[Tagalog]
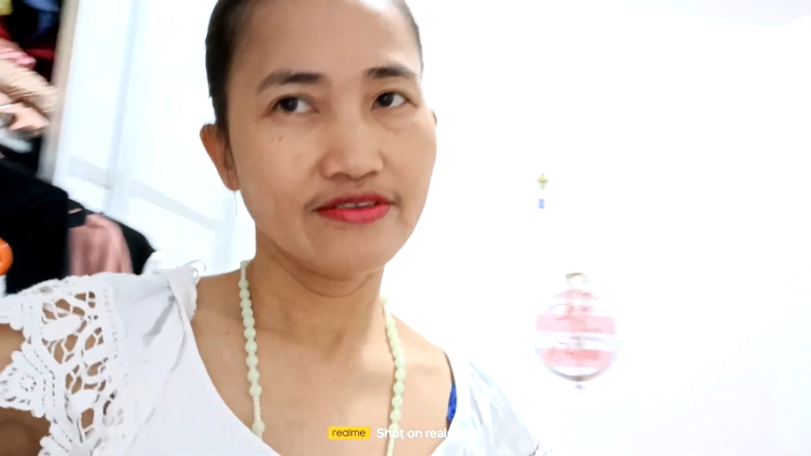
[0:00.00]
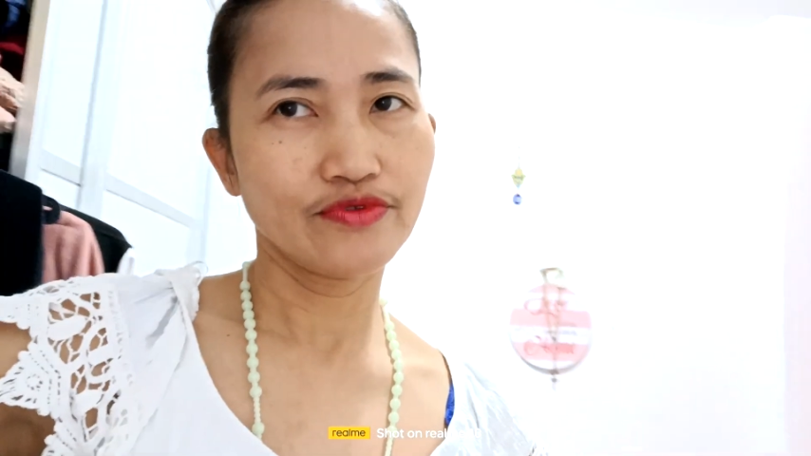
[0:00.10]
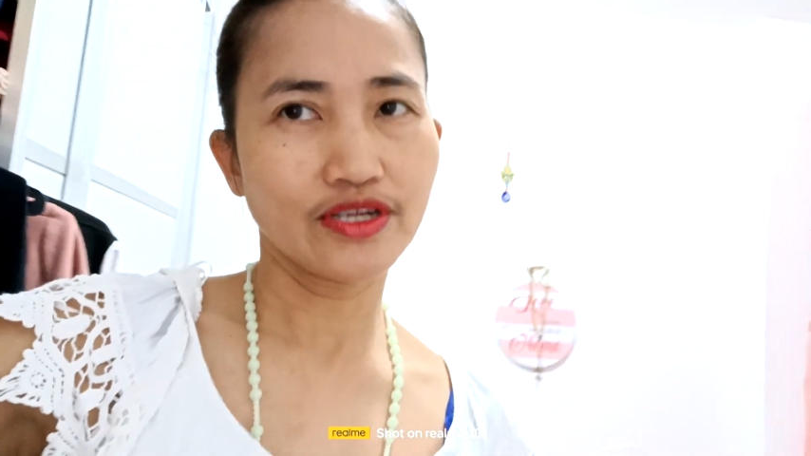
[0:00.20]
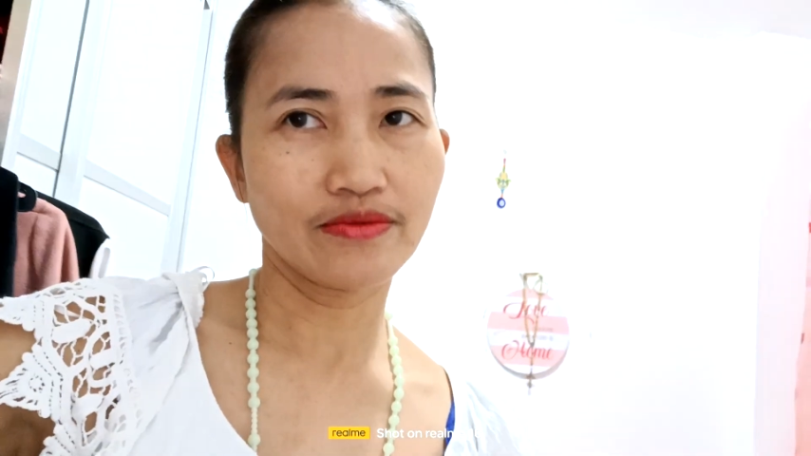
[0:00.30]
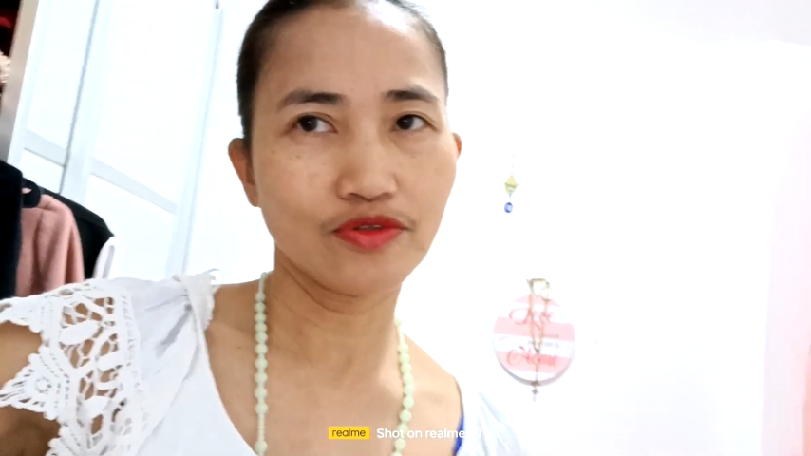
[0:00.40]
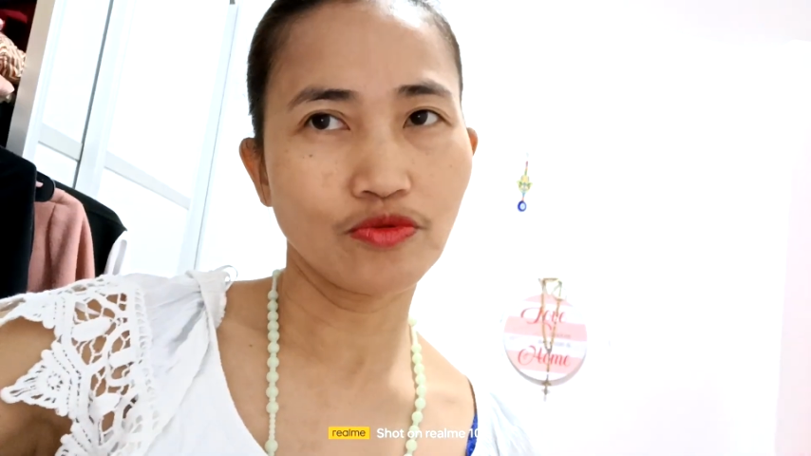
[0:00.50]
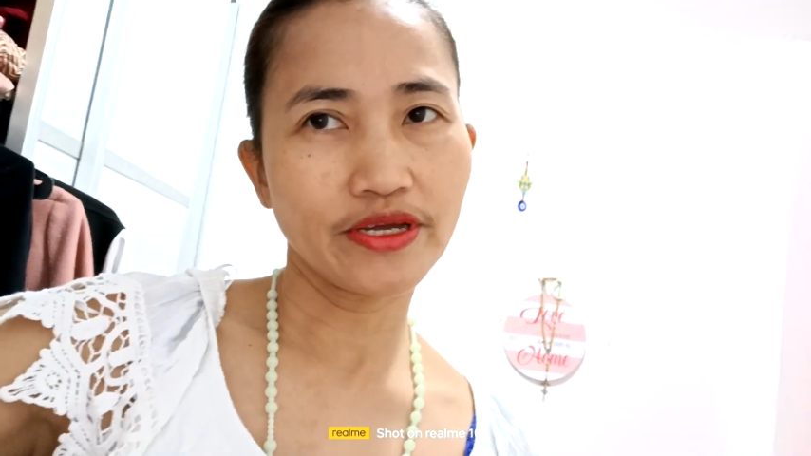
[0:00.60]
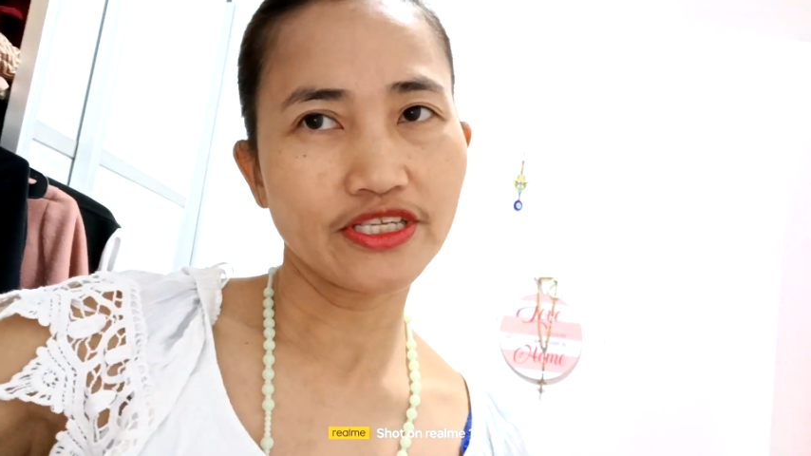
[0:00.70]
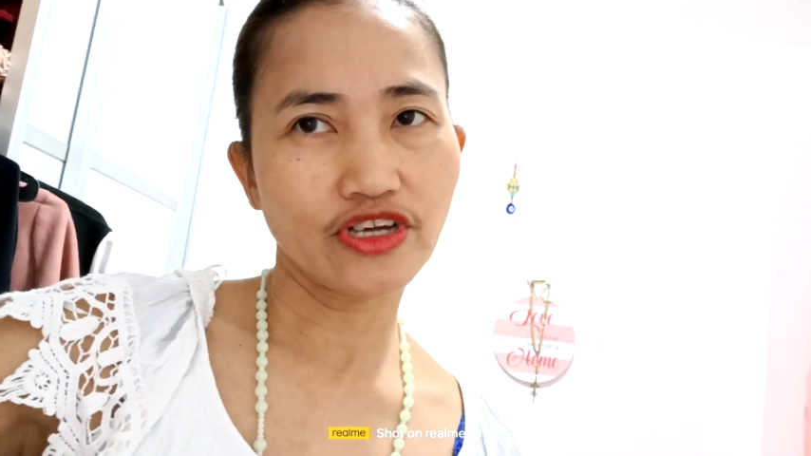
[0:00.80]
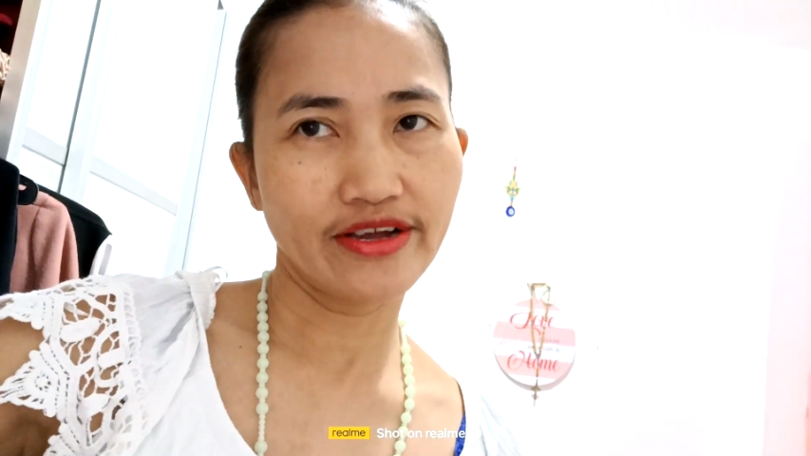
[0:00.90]
welcome to
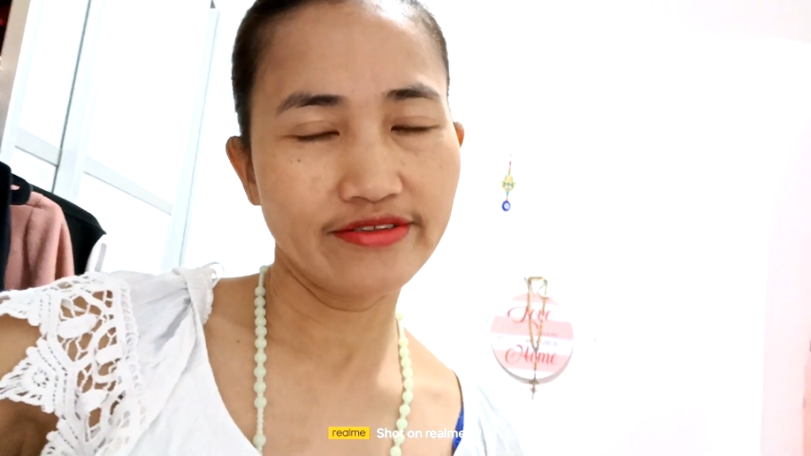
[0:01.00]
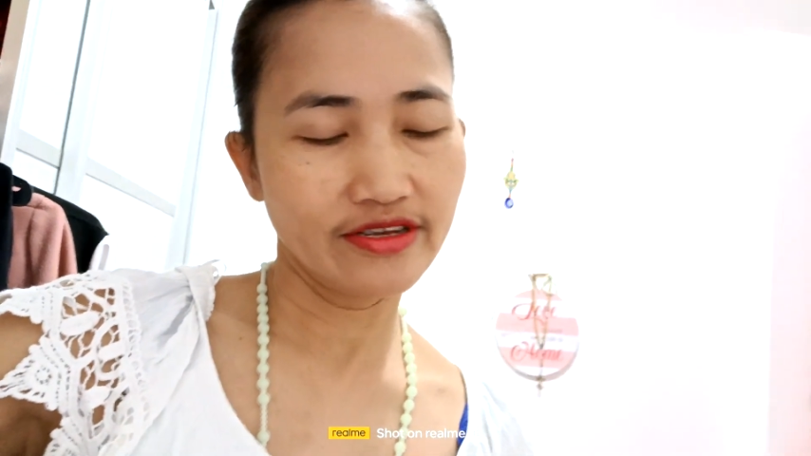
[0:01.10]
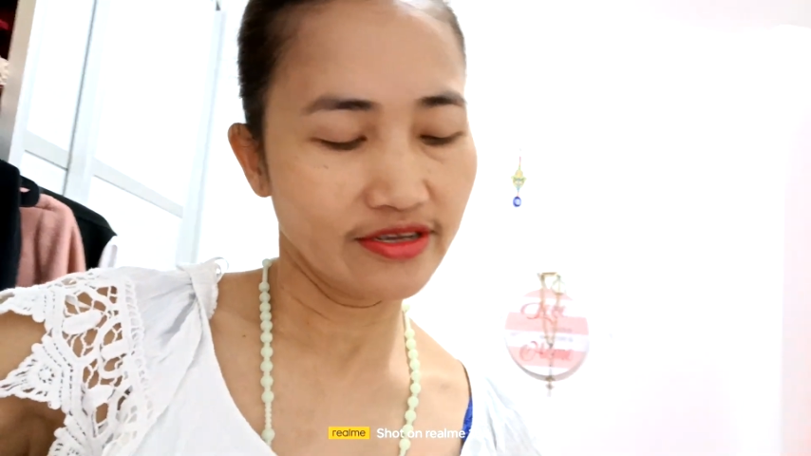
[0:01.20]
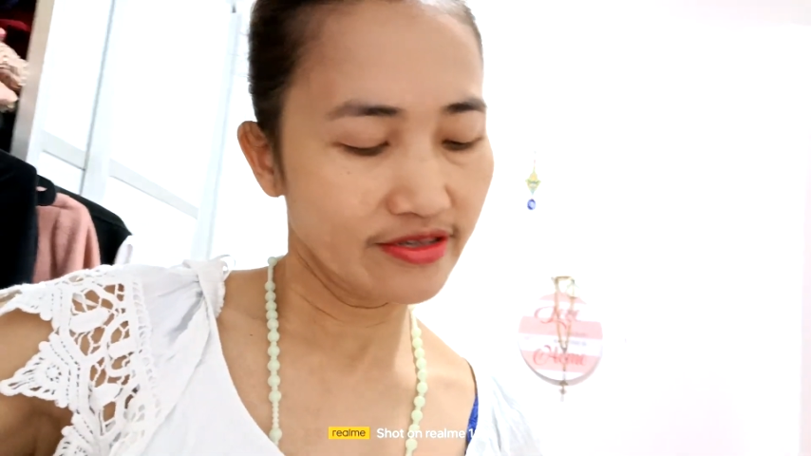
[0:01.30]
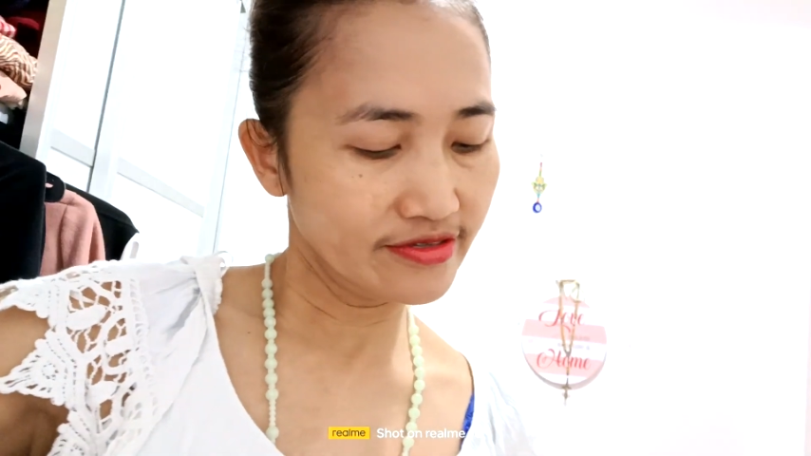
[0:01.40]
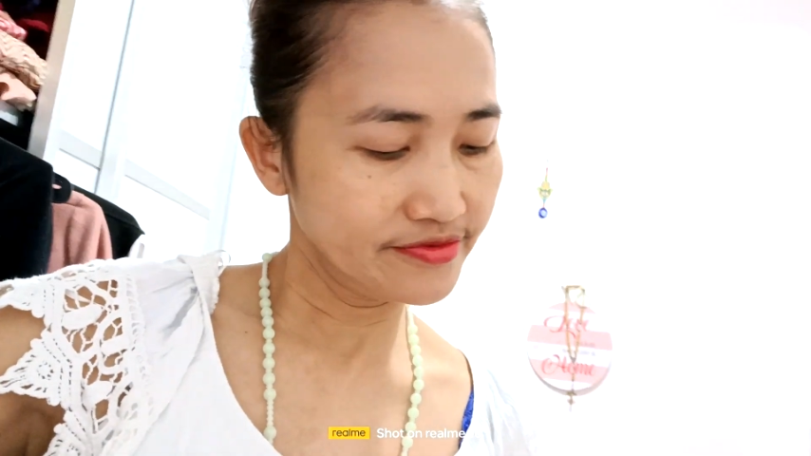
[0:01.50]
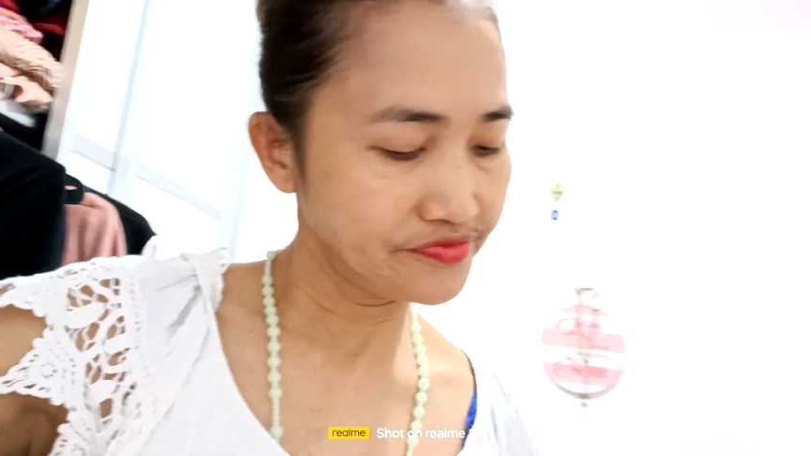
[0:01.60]
my channel.